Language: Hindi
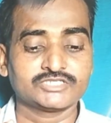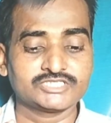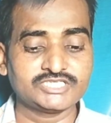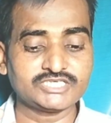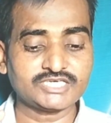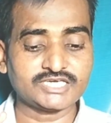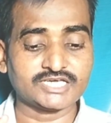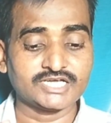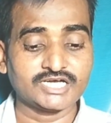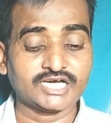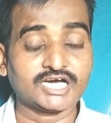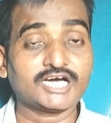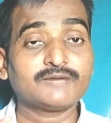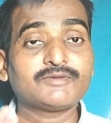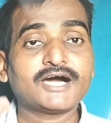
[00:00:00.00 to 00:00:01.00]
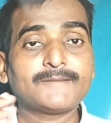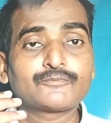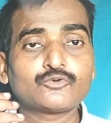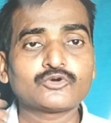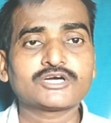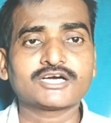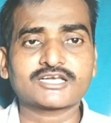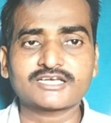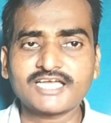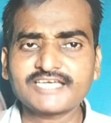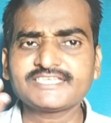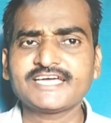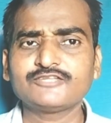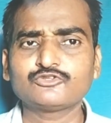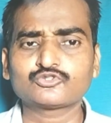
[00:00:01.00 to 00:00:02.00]
ठीक है अब आपको
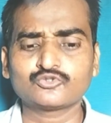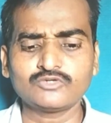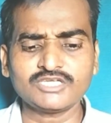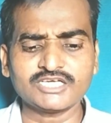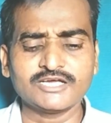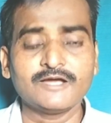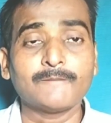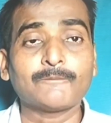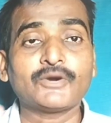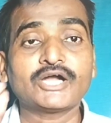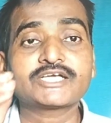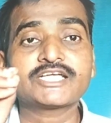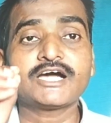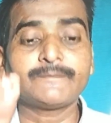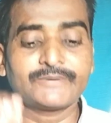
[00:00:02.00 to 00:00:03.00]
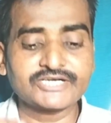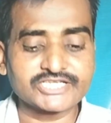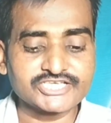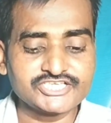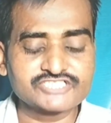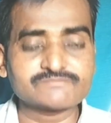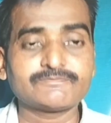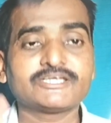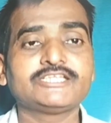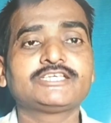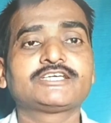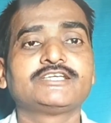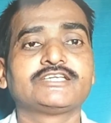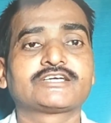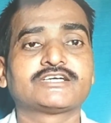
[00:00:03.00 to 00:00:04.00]
करना क्या है दोस्तों ना फटाफट इस पर ही
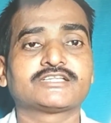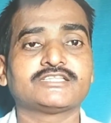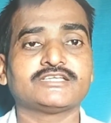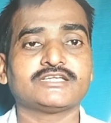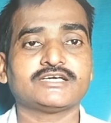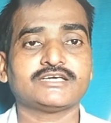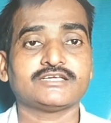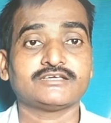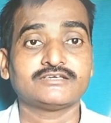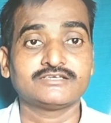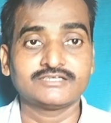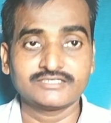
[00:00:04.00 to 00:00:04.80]
क्लिक कर देना है